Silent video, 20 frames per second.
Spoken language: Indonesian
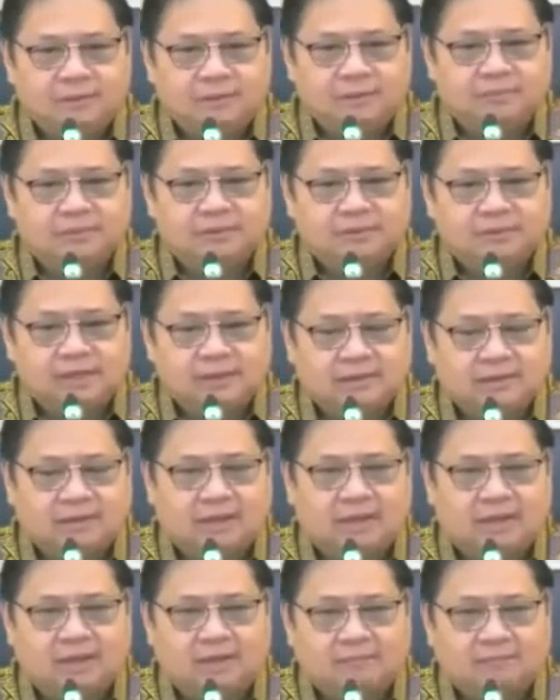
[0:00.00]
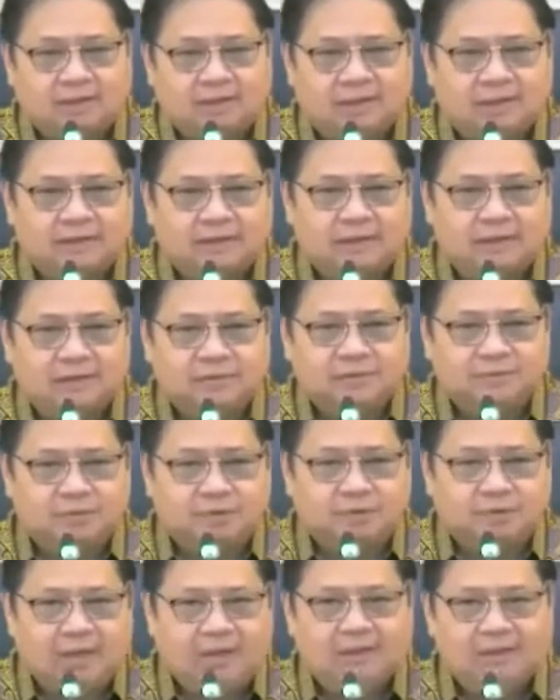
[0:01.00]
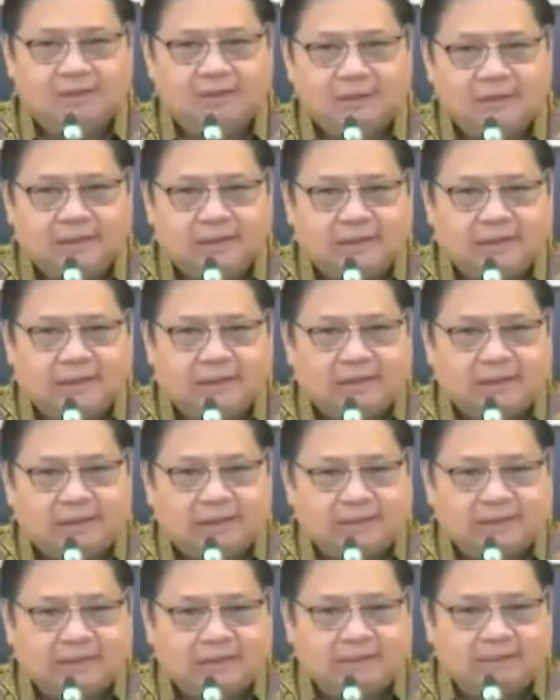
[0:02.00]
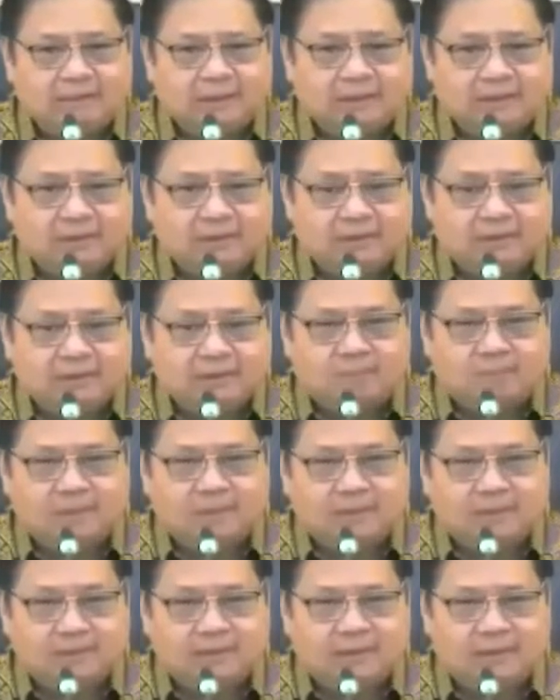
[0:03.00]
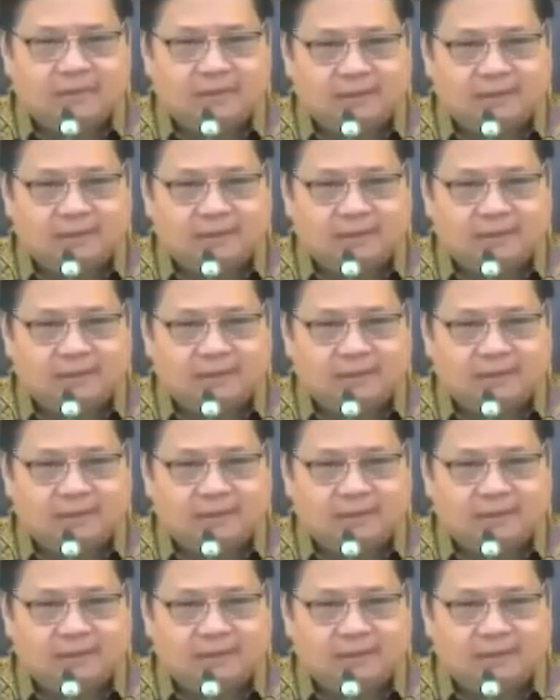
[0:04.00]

Salam sejahtera bagi kita semua yang kami hormati